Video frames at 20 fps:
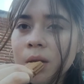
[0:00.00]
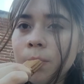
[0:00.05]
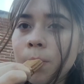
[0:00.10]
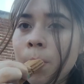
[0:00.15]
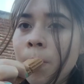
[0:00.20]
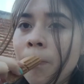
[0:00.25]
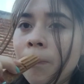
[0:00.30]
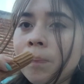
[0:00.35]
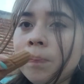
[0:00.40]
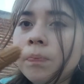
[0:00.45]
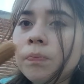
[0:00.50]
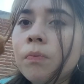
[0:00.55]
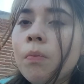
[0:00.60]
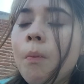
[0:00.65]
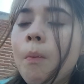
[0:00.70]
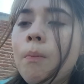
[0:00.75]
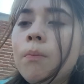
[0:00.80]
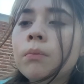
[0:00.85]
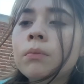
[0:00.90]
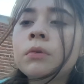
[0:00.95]
Mmm.
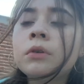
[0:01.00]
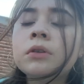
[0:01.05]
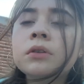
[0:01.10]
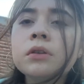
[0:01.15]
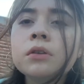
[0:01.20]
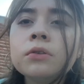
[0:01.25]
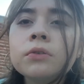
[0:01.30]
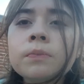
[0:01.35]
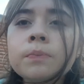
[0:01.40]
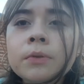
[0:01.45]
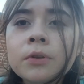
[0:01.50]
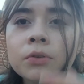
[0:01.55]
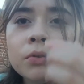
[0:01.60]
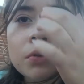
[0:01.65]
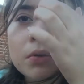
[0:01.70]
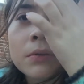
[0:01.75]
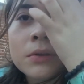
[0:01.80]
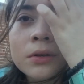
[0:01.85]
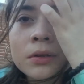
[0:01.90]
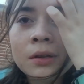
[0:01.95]
¿Ves que súper
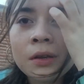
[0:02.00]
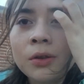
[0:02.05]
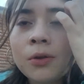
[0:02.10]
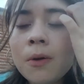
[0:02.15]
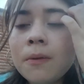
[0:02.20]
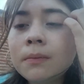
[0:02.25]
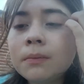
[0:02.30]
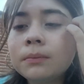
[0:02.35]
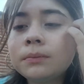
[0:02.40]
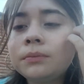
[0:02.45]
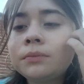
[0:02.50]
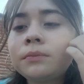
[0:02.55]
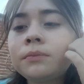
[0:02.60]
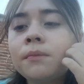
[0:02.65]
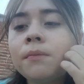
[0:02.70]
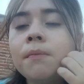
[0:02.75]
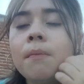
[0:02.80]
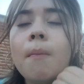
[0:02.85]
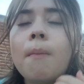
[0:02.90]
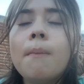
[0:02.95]
suavecito?
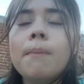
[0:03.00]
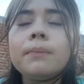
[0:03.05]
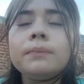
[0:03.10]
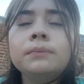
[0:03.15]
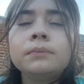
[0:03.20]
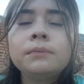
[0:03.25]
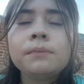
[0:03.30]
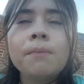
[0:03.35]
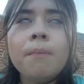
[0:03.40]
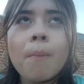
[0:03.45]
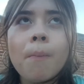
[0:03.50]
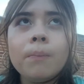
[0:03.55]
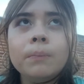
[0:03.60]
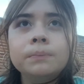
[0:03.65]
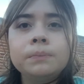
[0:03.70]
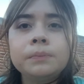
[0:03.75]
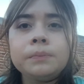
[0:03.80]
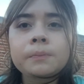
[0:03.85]
Mm.